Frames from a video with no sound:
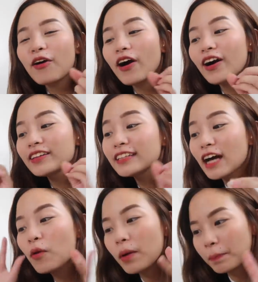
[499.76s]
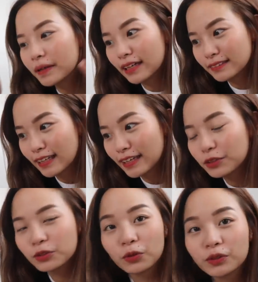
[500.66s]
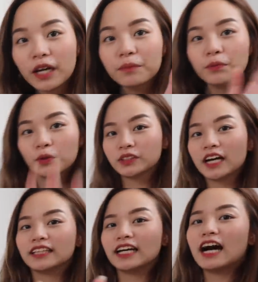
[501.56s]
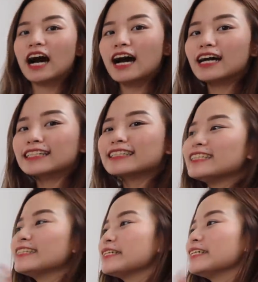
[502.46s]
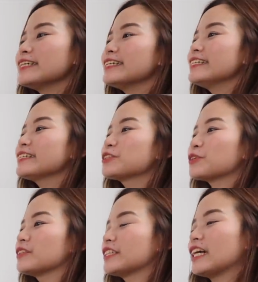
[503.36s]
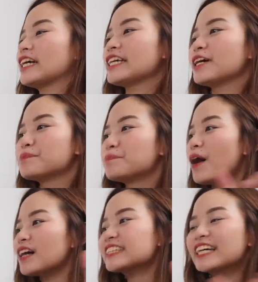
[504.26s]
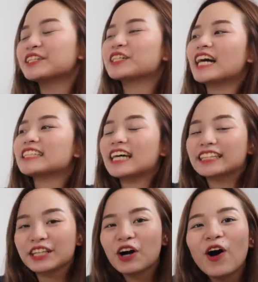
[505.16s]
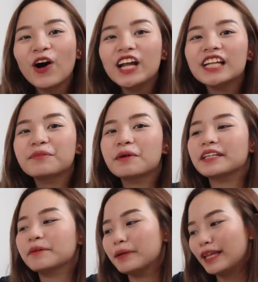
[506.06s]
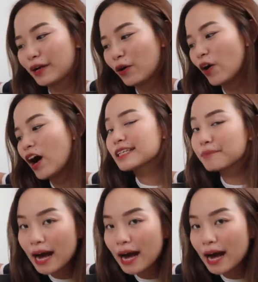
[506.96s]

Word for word: Ako, hindi na ako makapag-antay. Gusto ko nang buksan ang aking. Gusto ko na siyang i-unbox sa inyo guys at i-haul yung mga nabili ko sa